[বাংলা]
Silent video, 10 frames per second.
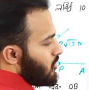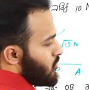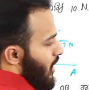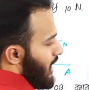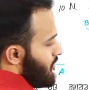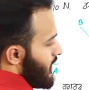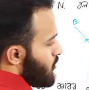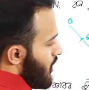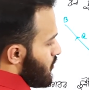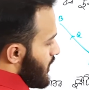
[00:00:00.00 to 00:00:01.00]
সো আলফা
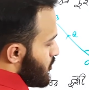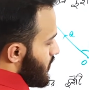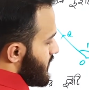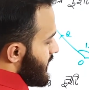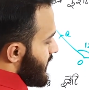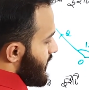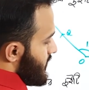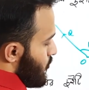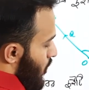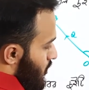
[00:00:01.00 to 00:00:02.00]
ইকুয়াল ওয়ান টোয়েন্টি ডিগ্রি
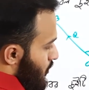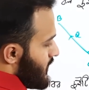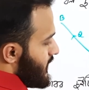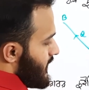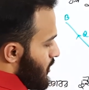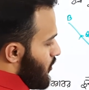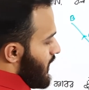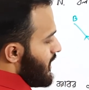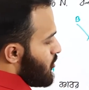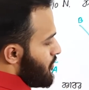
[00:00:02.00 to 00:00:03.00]
ওয়ান টোয়েন্টি ডিগ্রি হলে